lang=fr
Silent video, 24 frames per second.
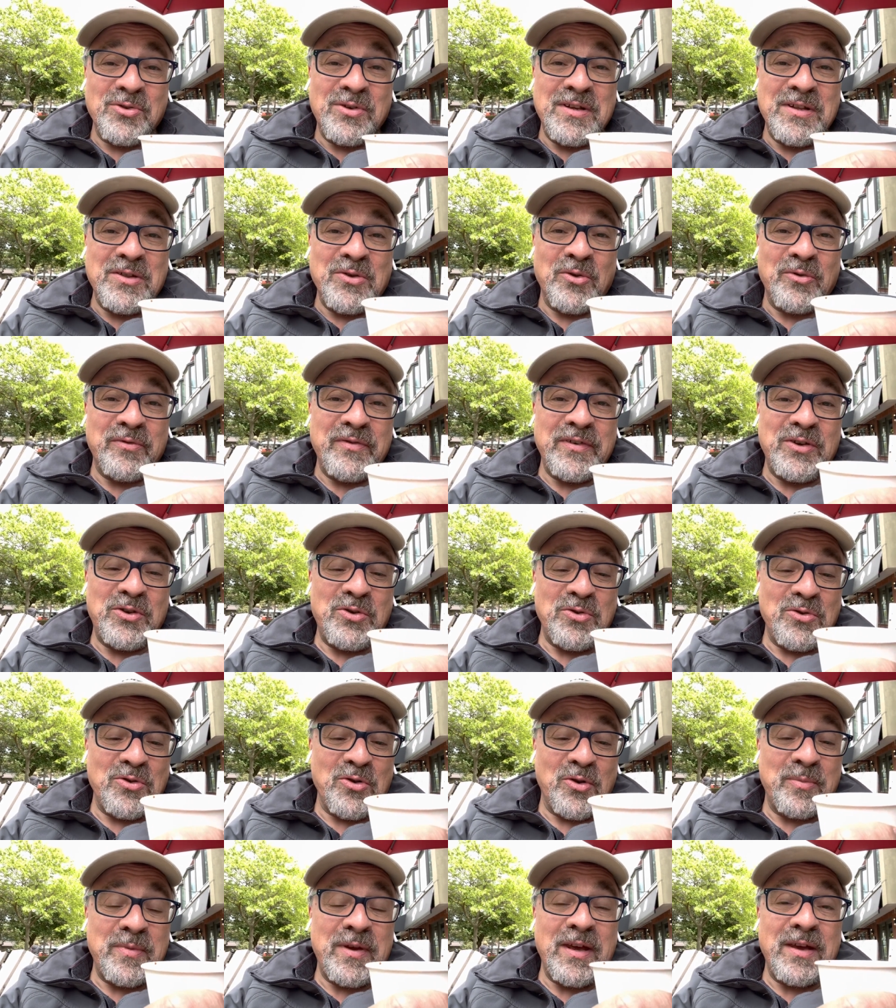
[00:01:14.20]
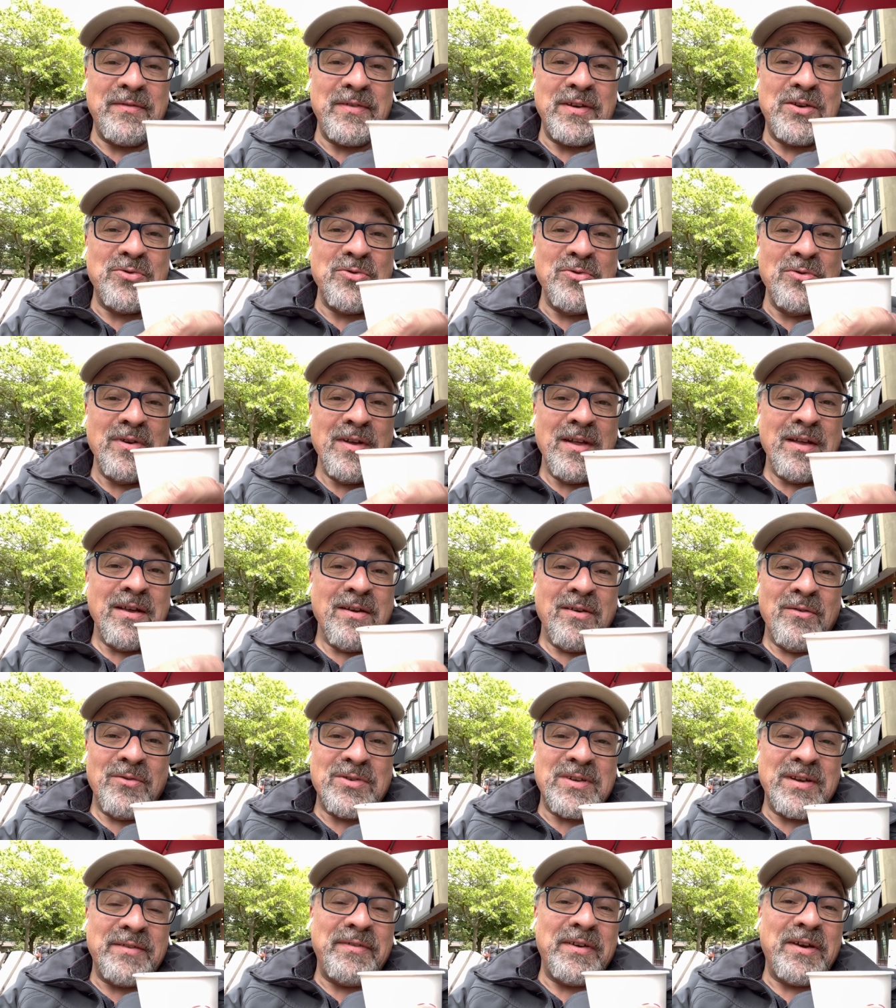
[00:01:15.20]
l'ont vécu, l'ont bien vécu.
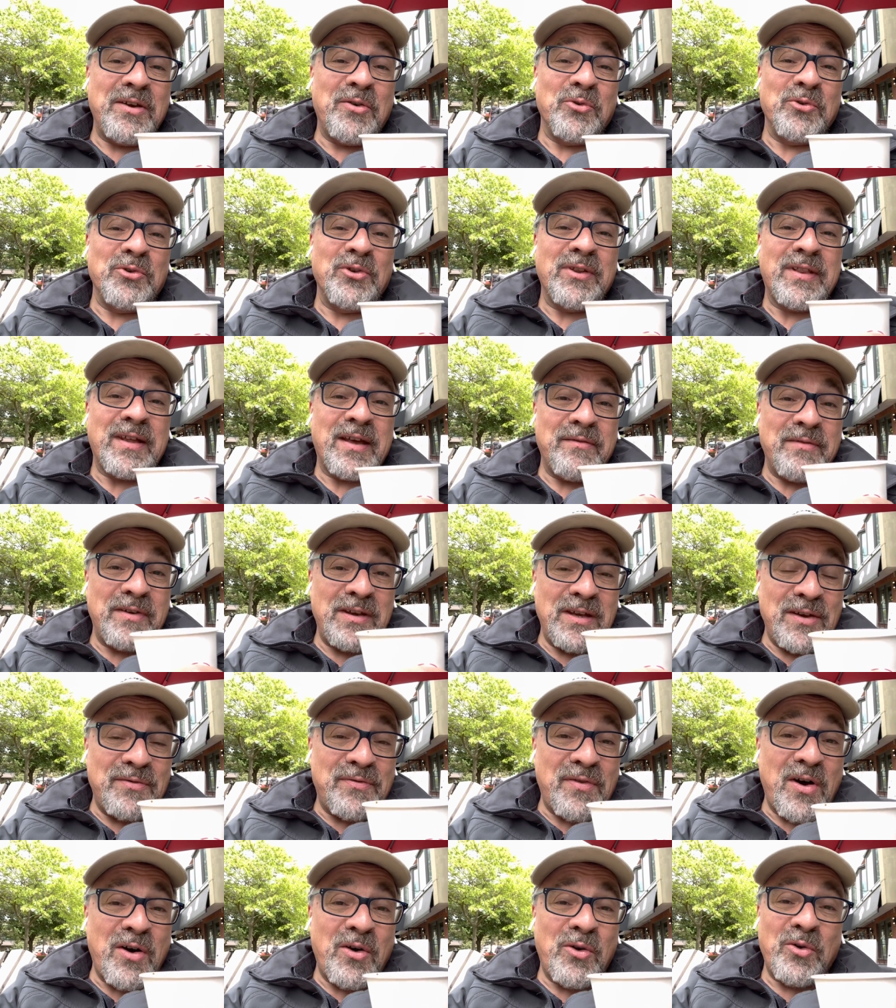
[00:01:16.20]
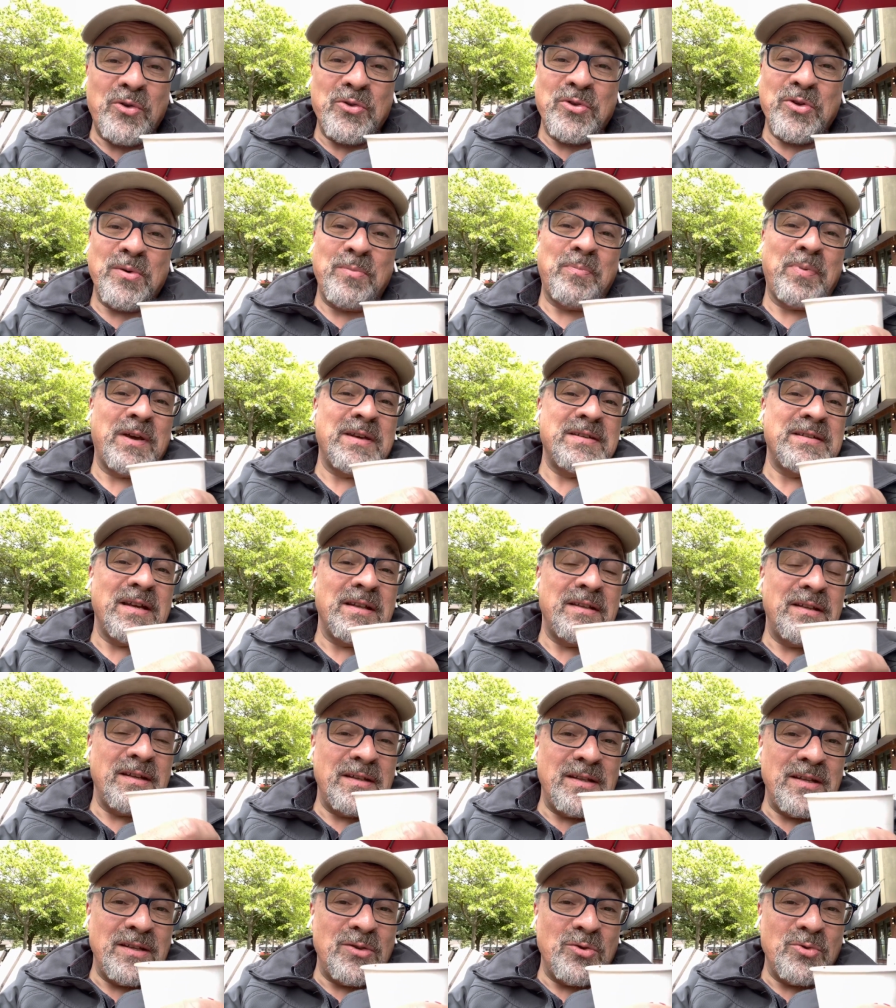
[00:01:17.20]
Vous savez qu'on a travaillé fort, on a
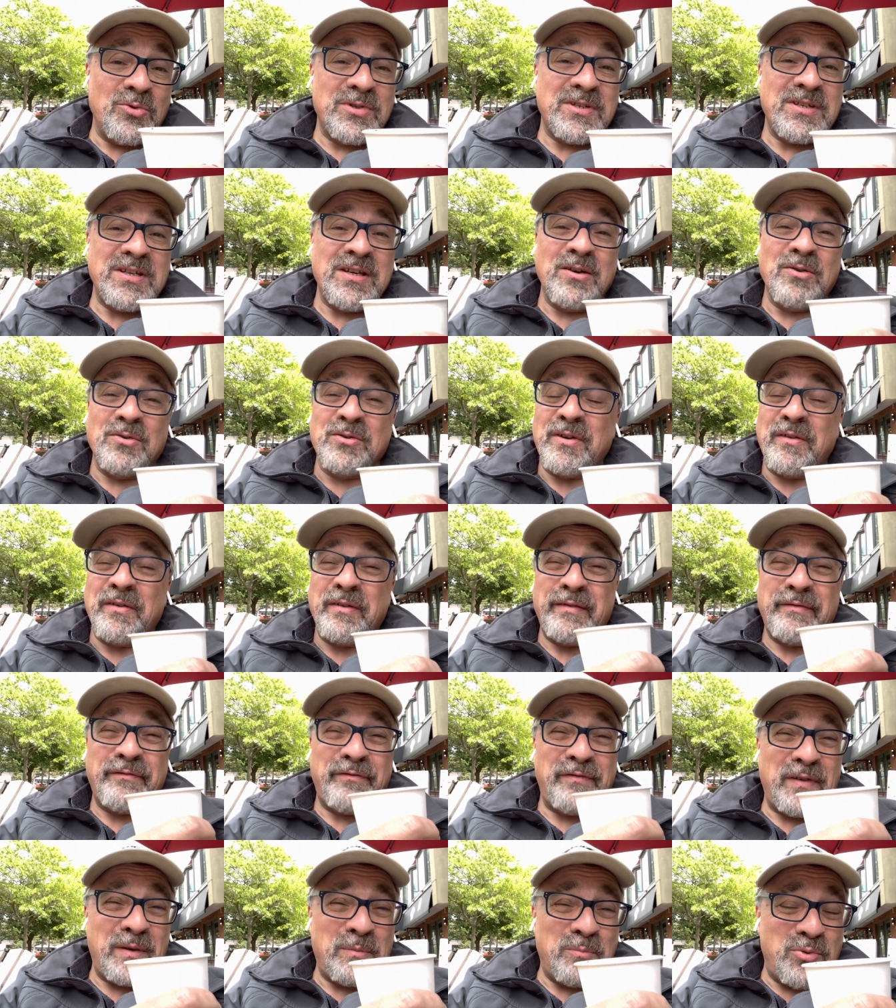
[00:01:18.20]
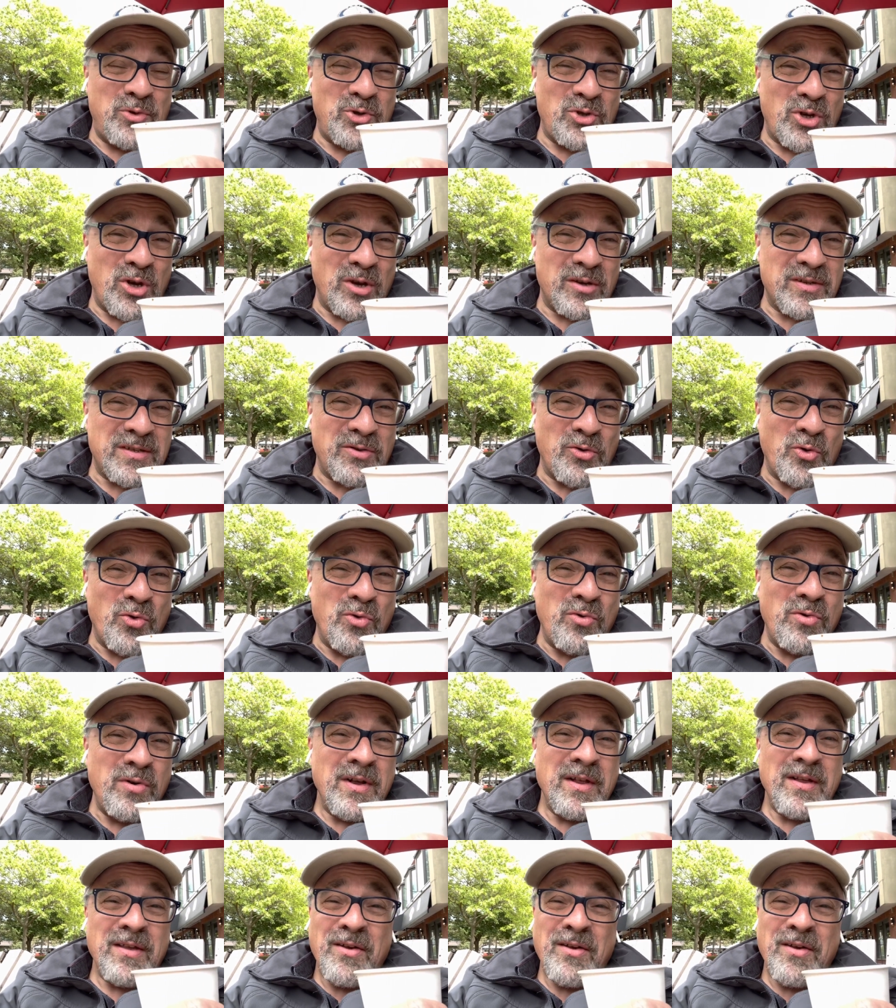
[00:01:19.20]
présenté des dossiers, on a fait plusieurs euros,